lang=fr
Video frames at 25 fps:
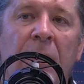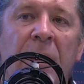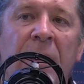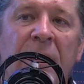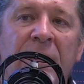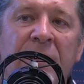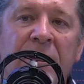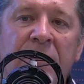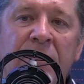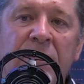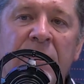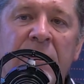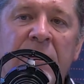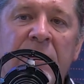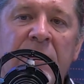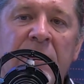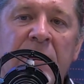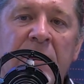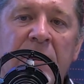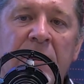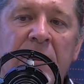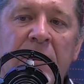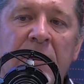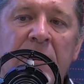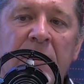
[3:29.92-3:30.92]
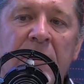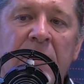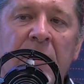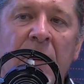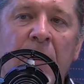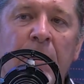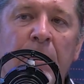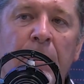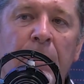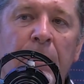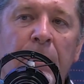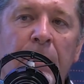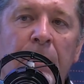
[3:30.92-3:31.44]
l'activité
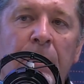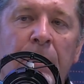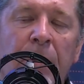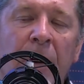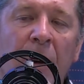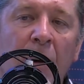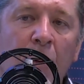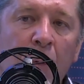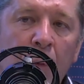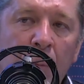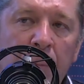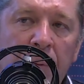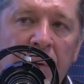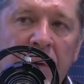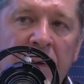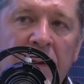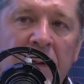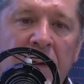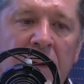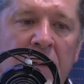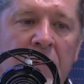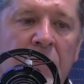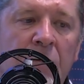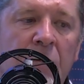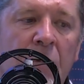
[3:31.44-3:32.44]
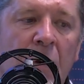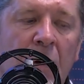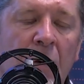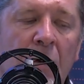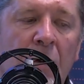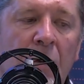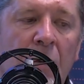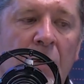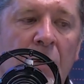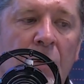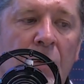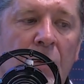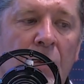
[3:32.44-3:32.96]
n'a pas repris.
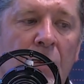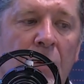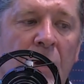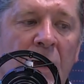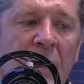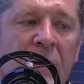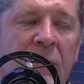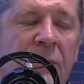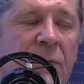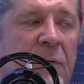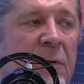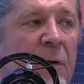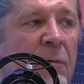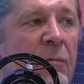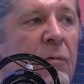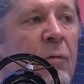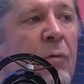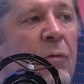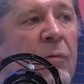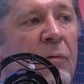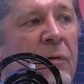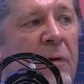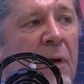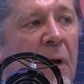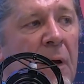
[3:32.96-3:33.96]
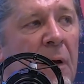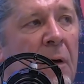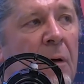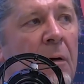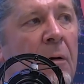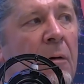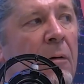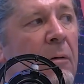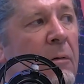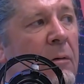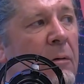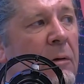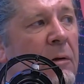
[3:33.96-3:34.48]
Alors l'activité fluviale,
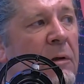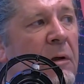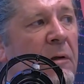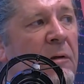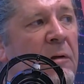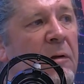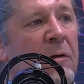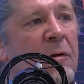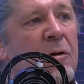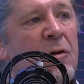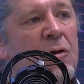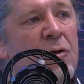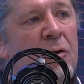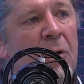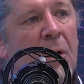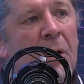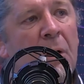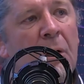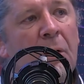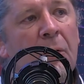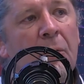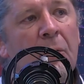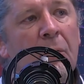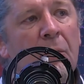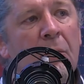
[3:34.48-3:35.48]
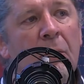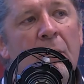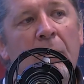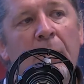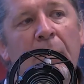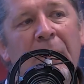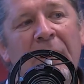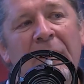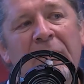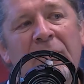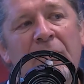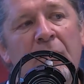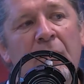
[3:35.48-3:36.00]
qui était déjà
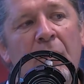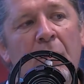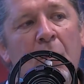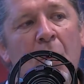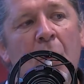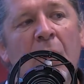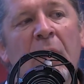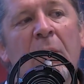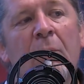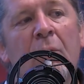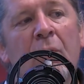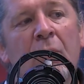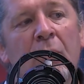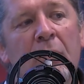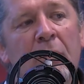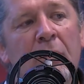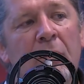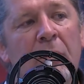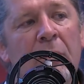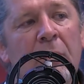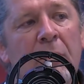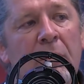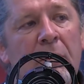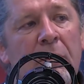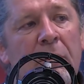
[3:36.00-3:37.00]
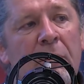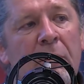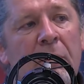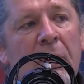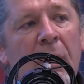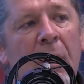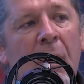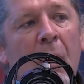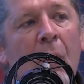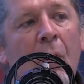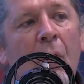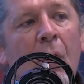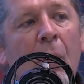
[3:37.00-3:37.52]
presque moribonde,
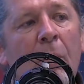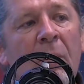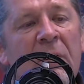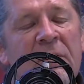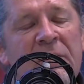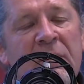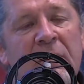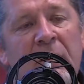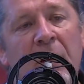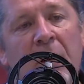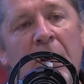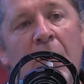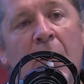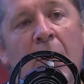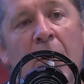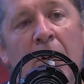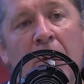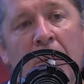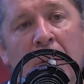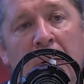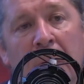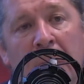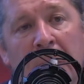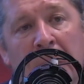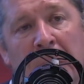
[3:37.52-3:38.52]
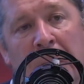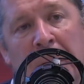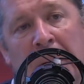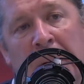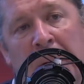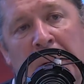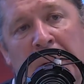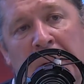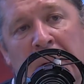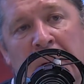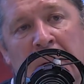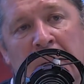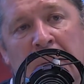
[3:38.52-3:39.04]
a encore baissé d'un cran.
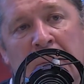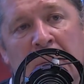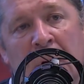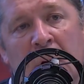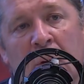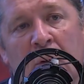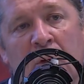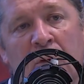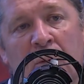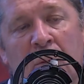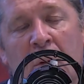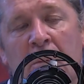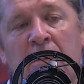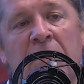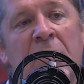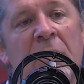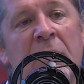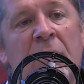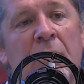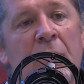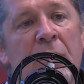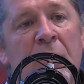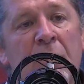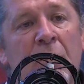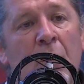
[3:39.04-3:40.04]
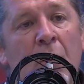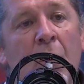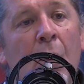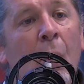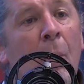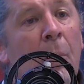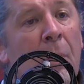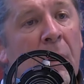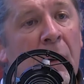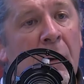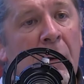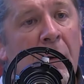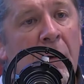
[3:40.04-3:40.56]
Malheureusement, mais ça c'est au niveau
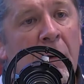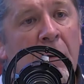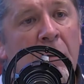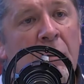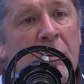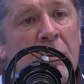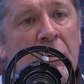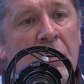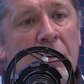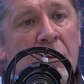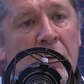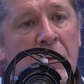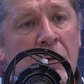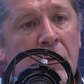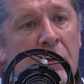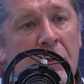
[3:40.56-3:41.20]
européen, hein, puisque